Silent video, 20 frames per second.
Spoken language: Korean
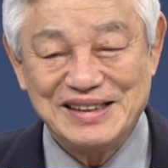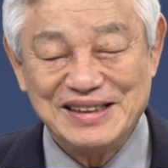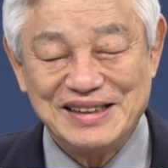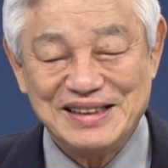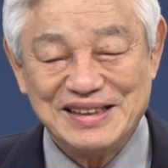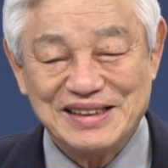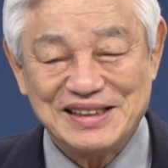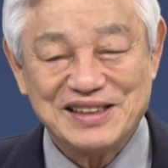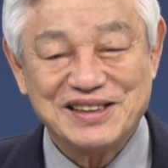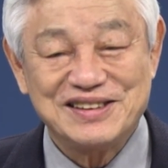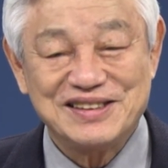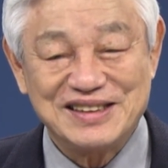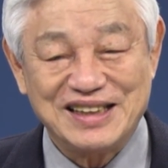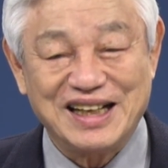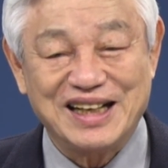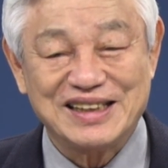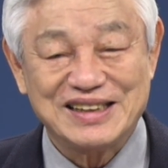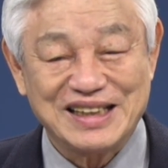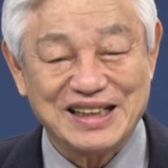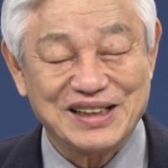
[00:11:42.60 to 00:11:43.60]

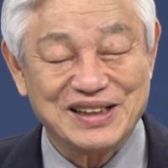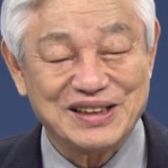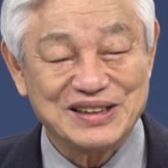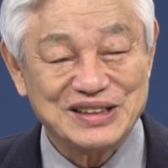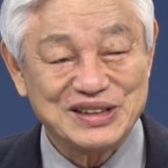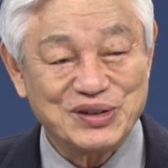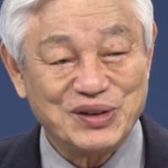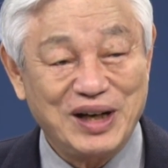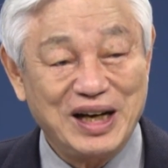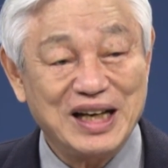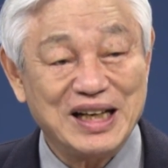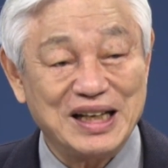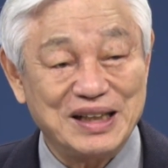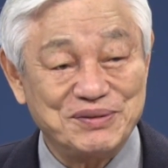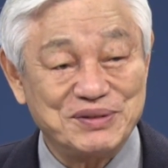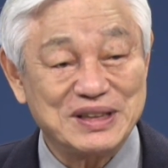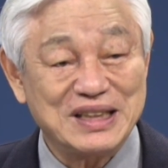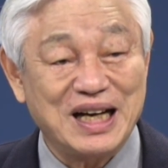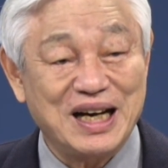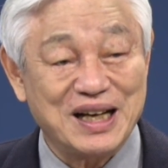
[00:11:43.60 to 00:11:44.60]
천사가 되는 것이고
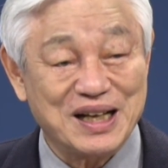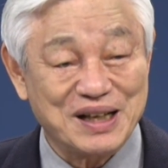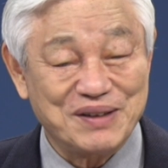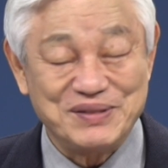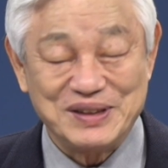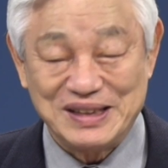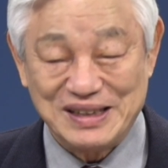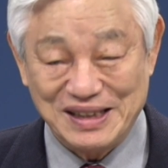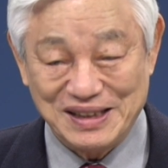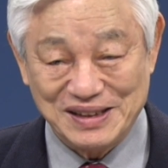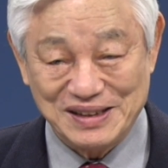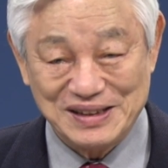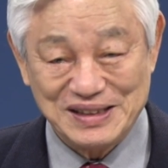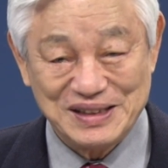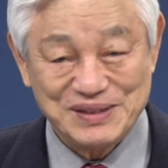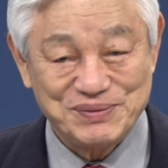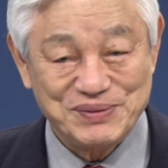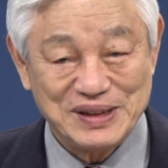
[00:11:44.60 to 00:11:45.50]
하나님은 사람이 되는 것입니다.